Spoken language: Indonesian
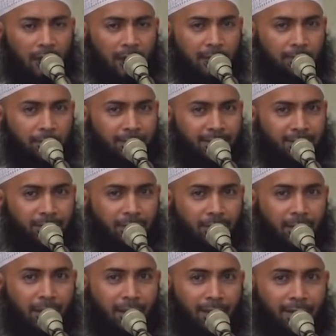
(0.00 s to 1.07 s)
Ahibati
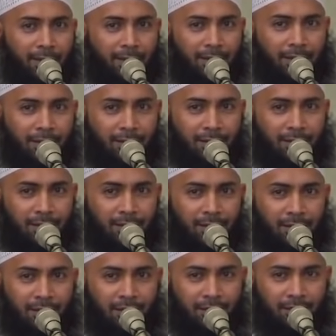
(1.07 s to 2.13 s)
fillah
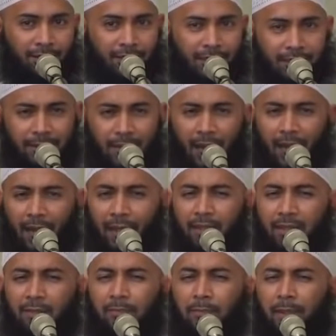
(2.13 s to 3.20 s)
kita akan
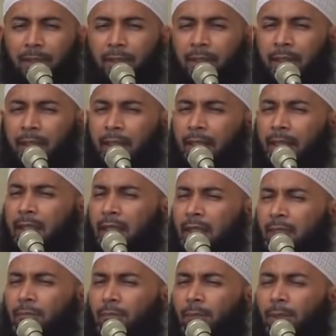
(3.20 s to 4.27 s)

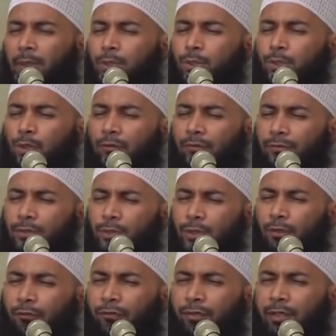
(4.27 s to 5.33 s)
diberdirikan
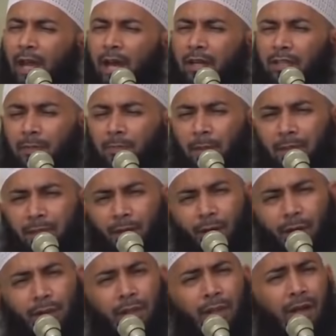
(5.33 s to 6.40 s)
bersoft-soft di hadapan
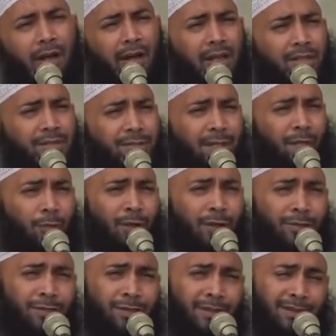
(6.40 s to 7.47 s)
Allah Azza wa
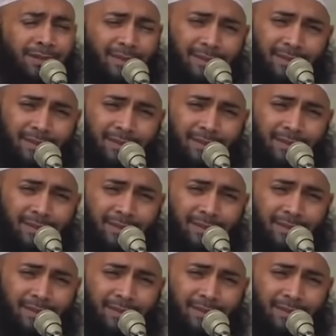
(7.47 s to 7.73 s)
Jal.